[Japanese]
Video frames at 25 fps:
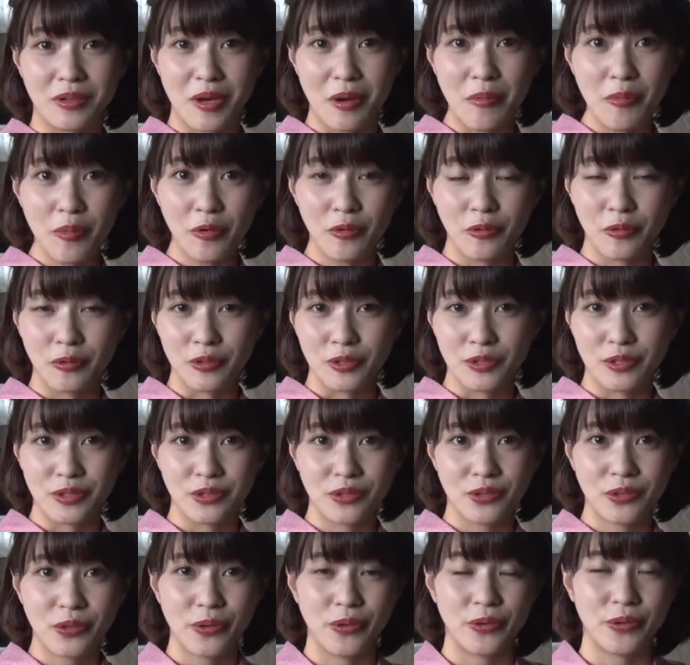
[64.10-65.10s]
かも
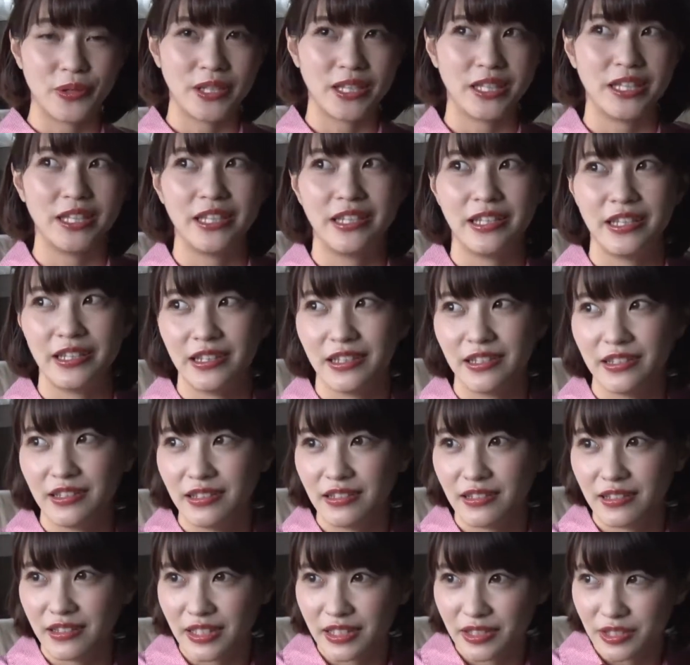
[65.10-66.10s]
すっごいお気に
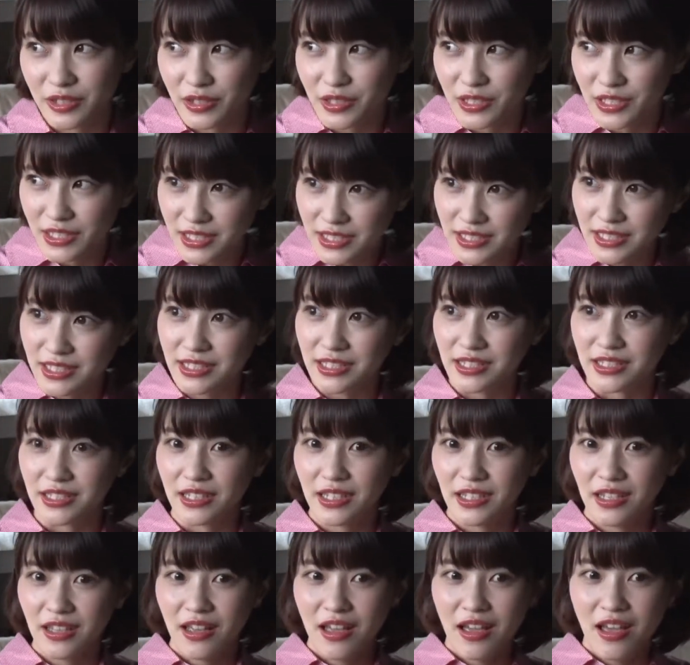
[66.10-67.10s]
入りですし、
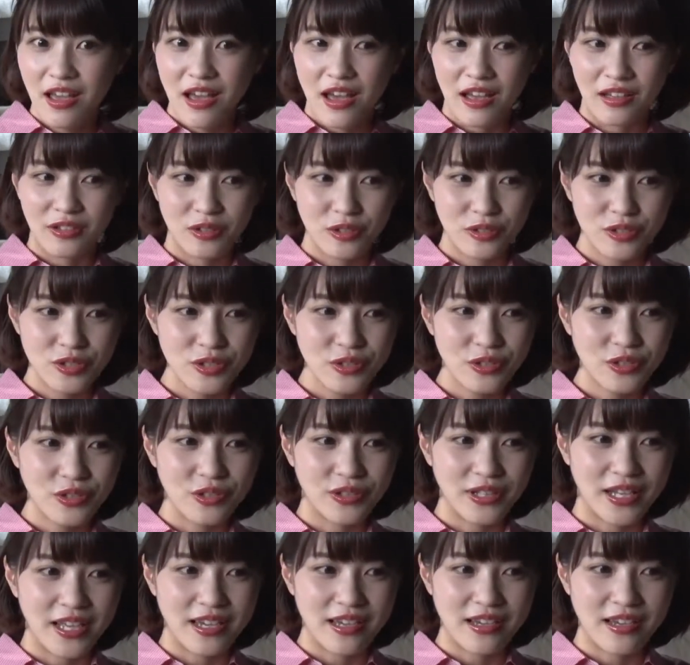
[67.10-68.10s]
あとちょっ
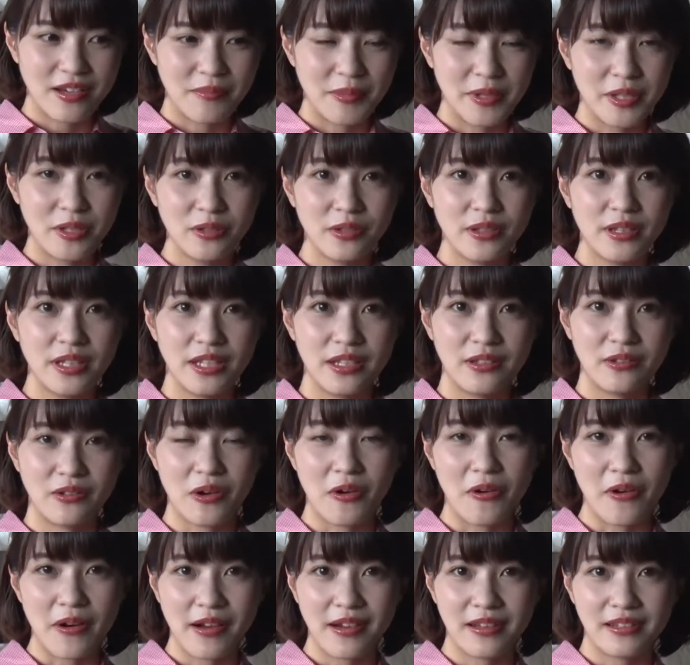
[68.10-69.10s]
となんか、まあ、言っていいの
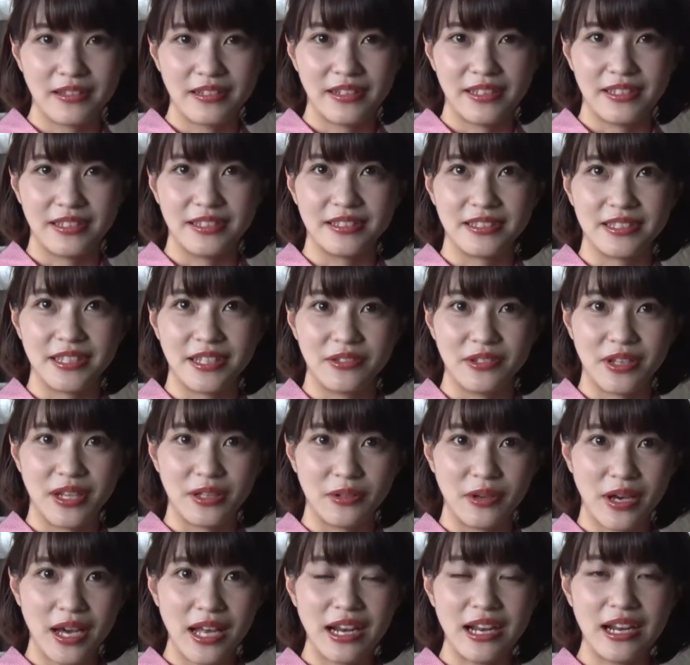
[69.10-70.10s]
かわかんないですけど、あ
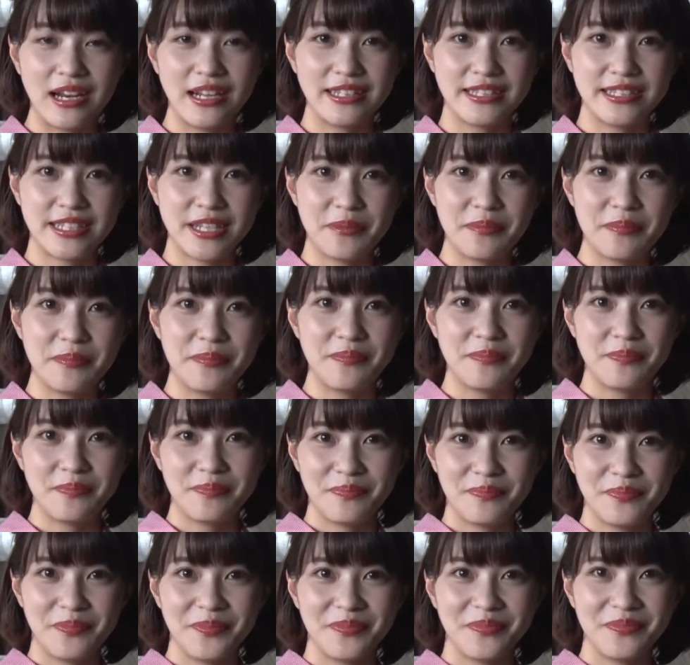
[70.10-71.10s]
のあられちゃん
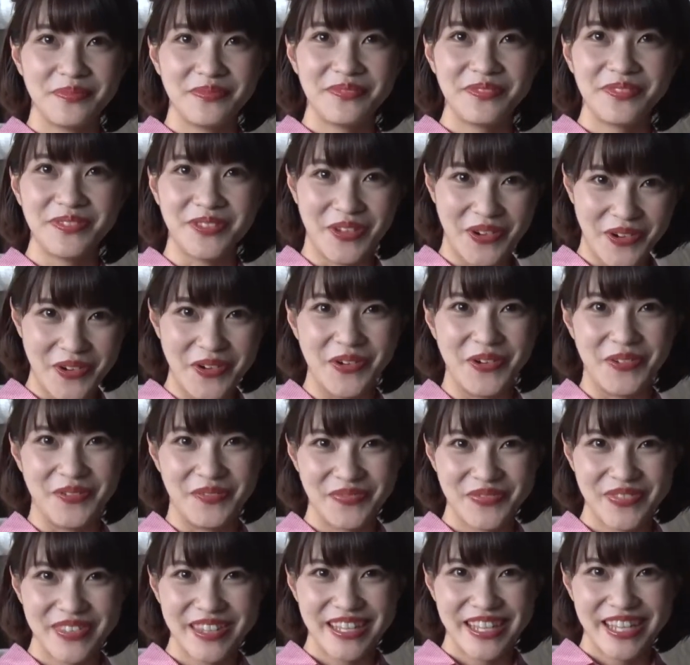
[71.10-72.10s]
の
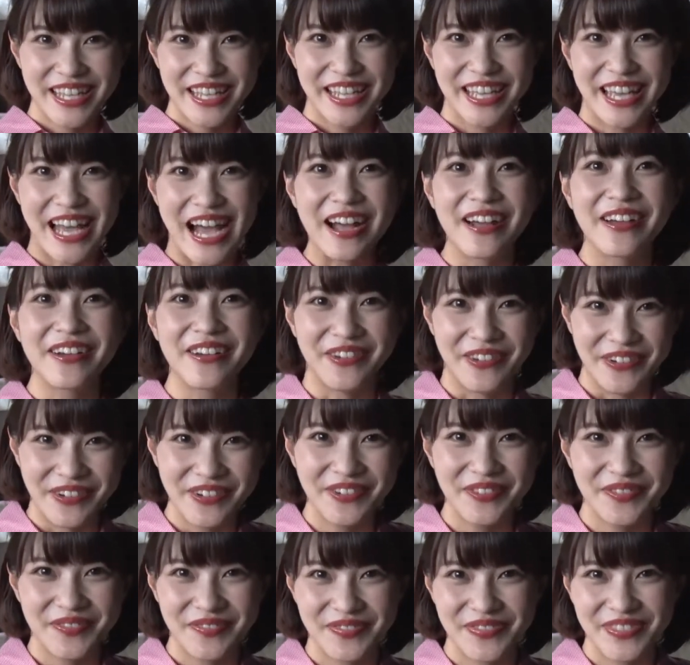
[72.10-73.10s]
格好
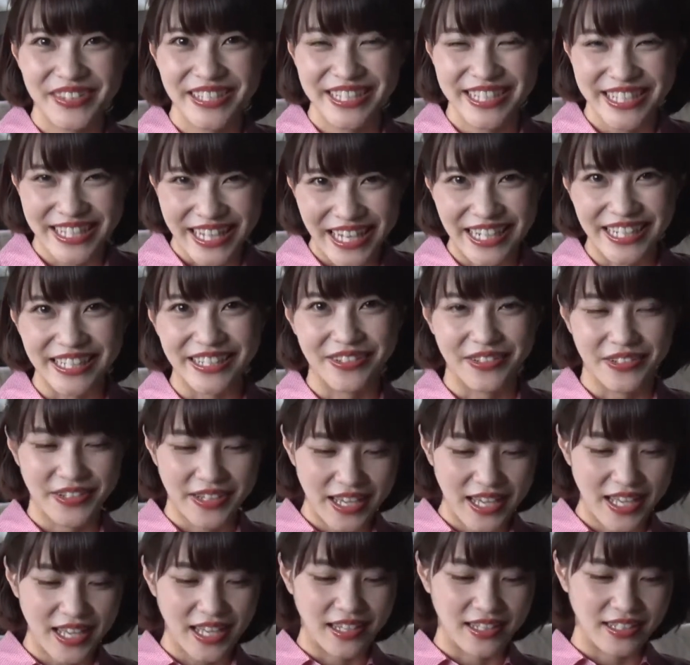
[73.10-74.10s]
したりと
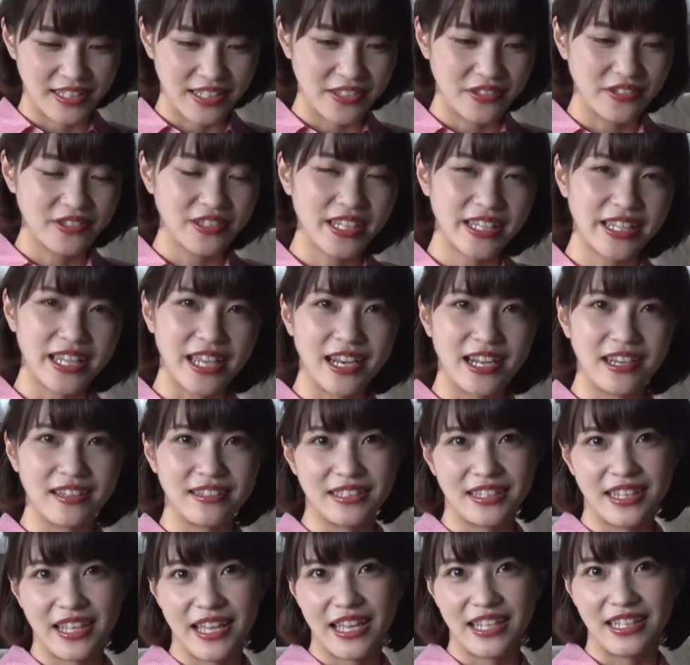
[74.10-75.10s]
か、いろんな
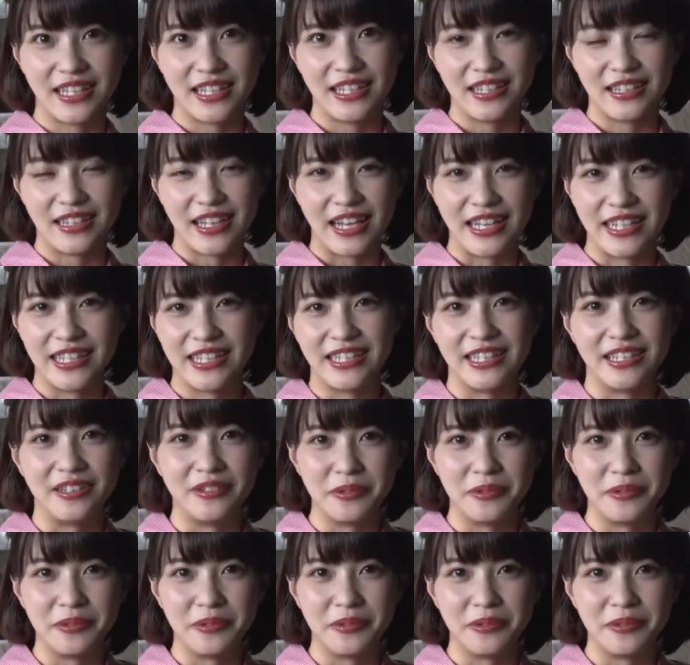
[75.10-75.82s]
キャラクターになりき